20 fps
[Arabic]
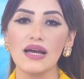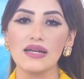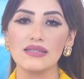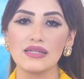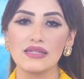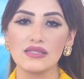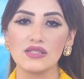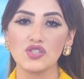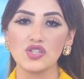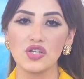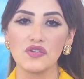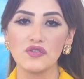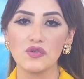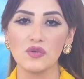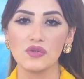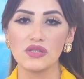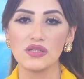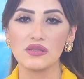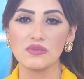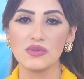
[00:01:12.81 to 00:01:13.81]
عن اكتشاف
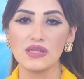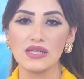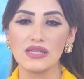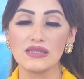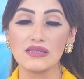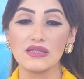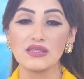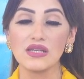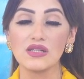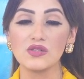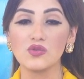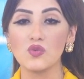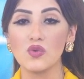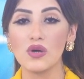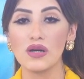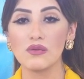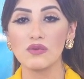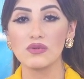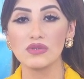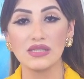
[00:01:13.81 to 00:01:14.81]
وتدمير
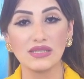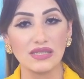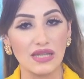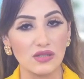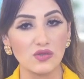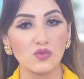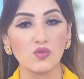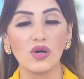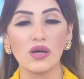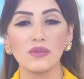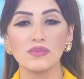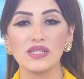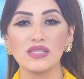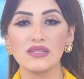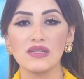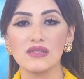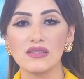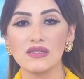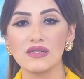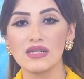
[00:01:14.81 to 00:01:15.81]

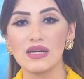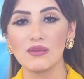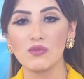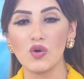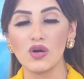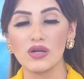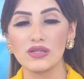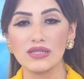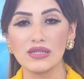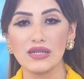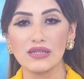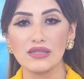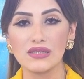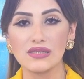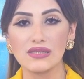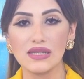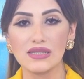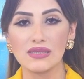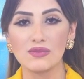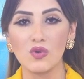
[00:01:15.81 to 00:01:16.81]
59 دراجة بخارية
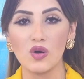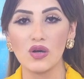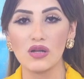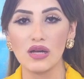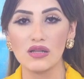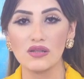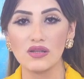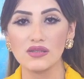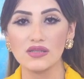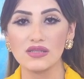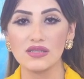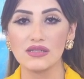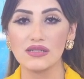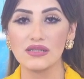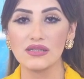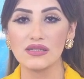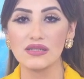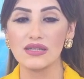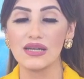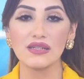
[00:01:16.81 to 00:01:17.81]
تستخدمها العناصر
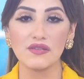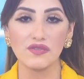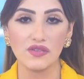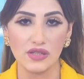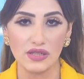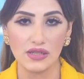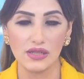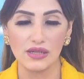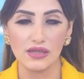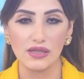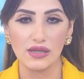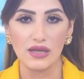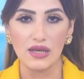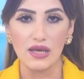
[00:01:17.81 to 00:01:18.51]
التكفيرية